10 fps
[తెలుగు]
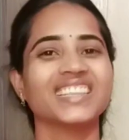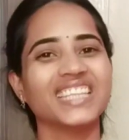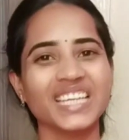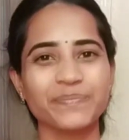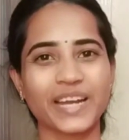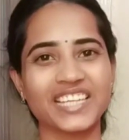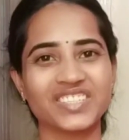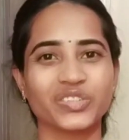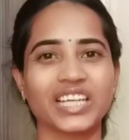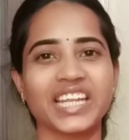దీని ప్రైస్
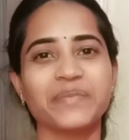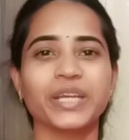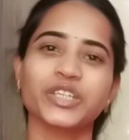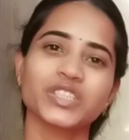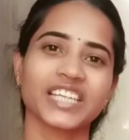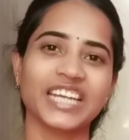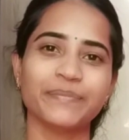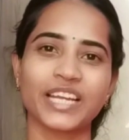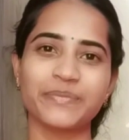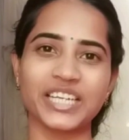కూడా నేను మీకు స్క్రీన్
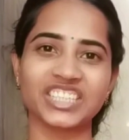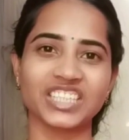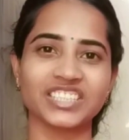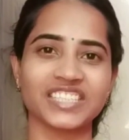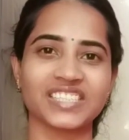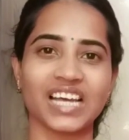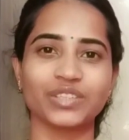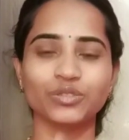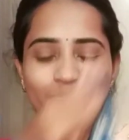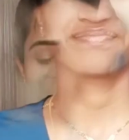పైన మెన్షన్ చేస్తాను